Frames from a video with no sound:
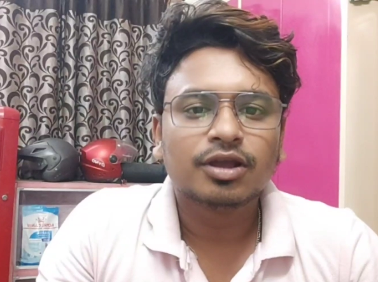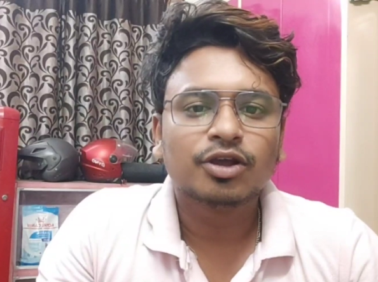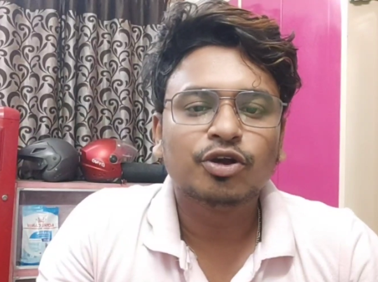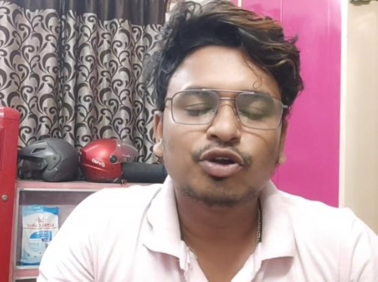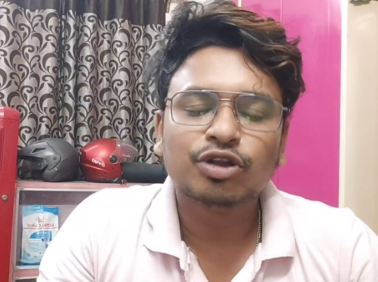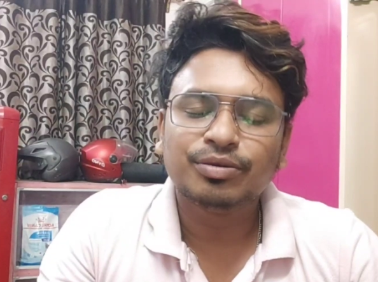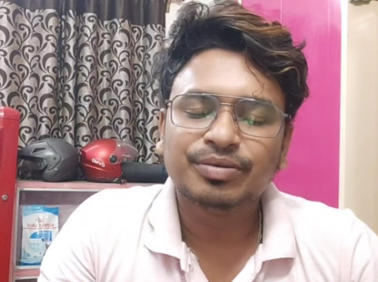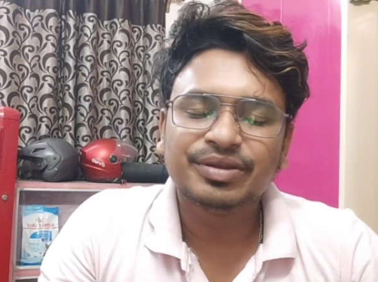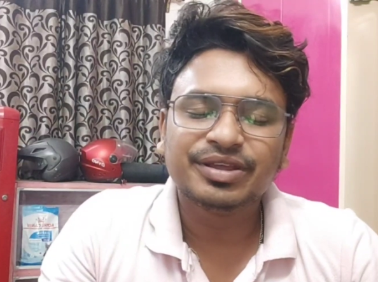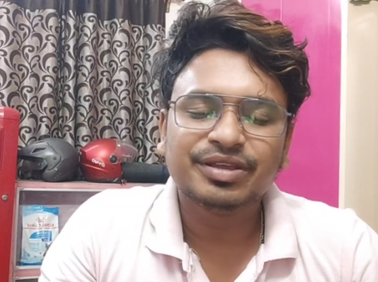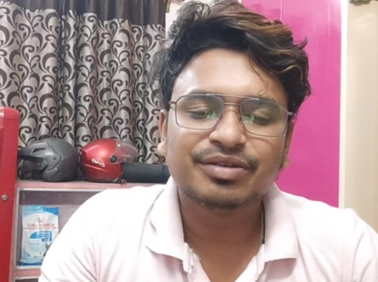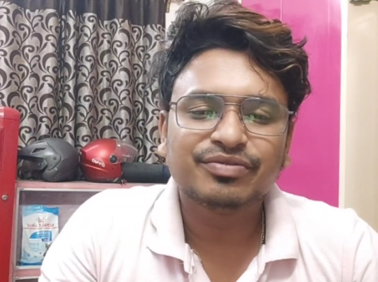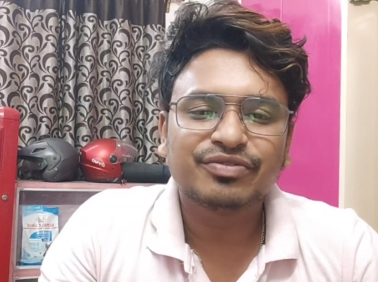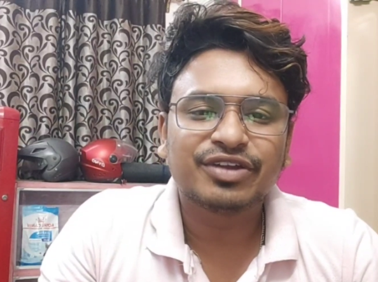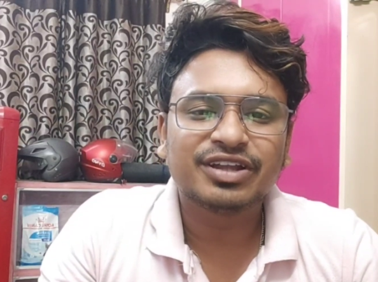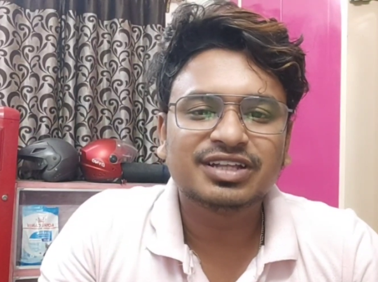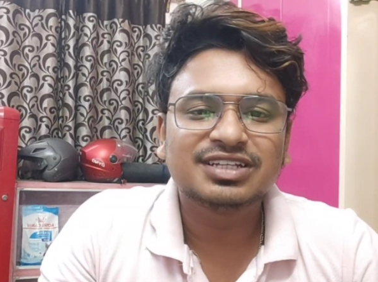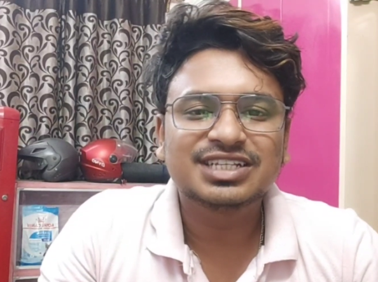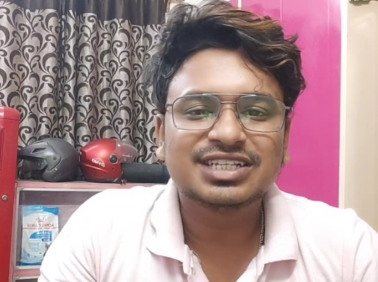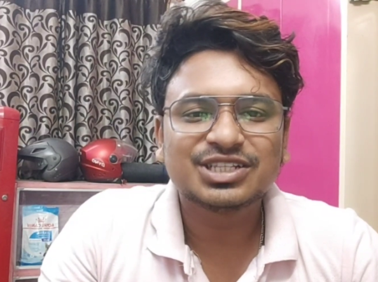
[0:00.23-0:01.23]
গুড ইভিনিং
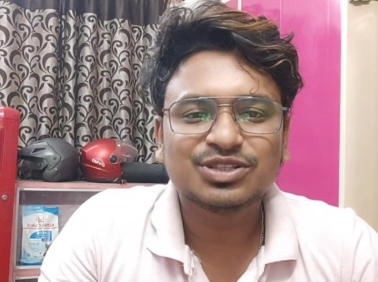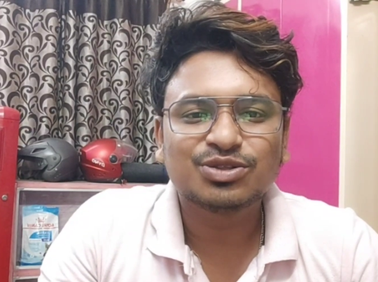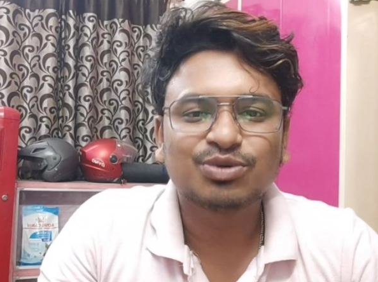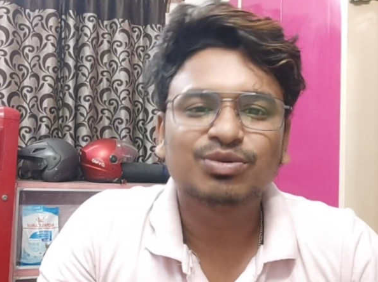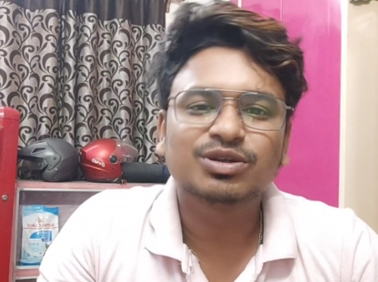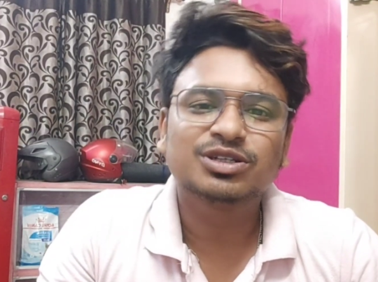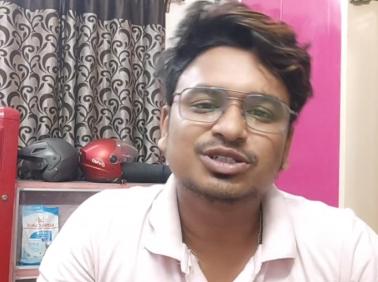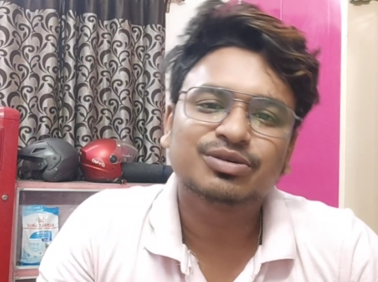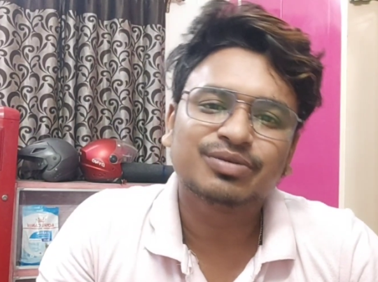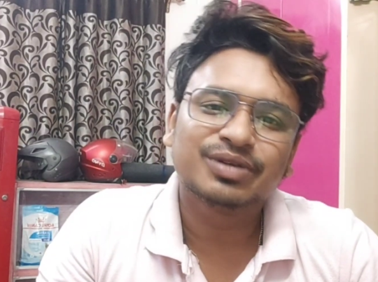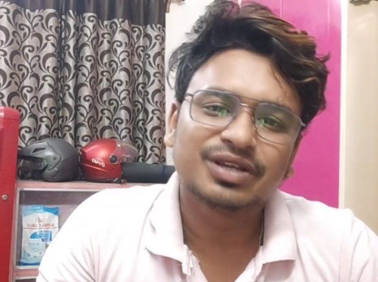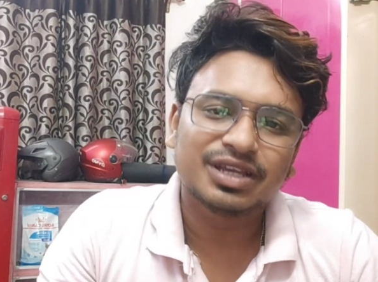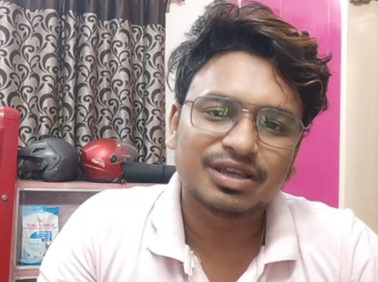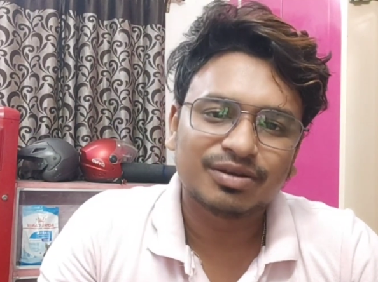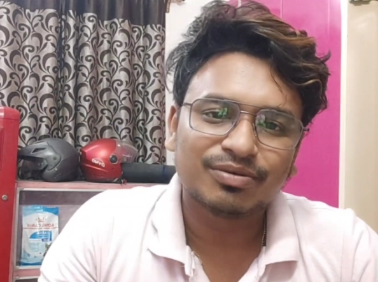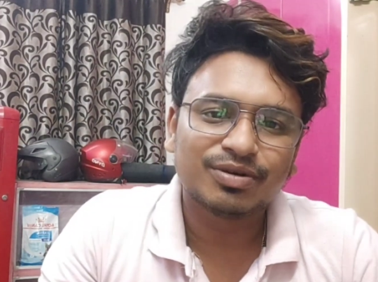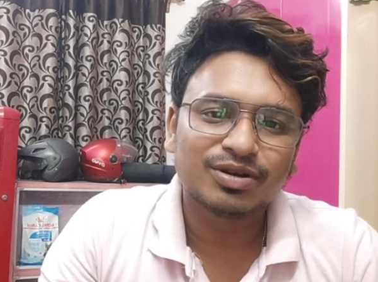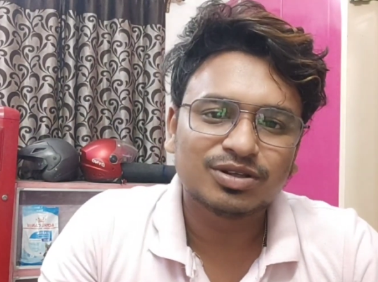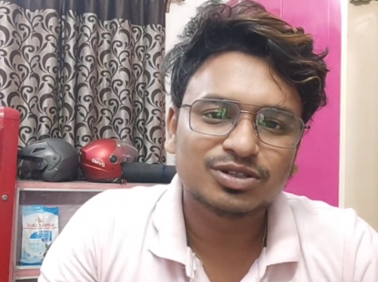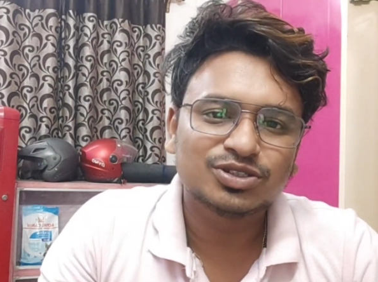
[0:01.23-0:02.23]
ফ্রেন্ডস তোমরা সবাই
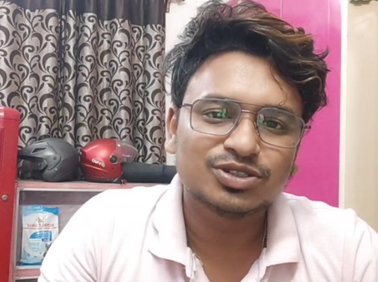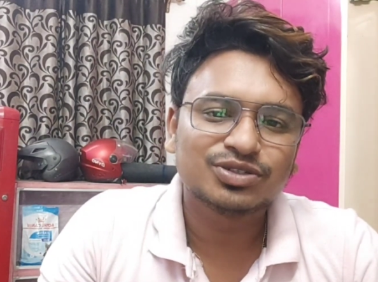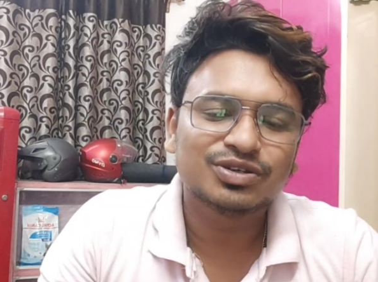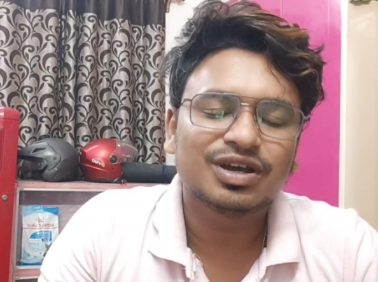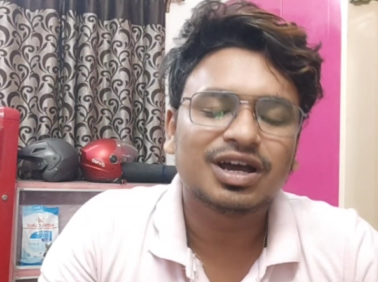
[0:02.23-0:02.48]
কেমন আছো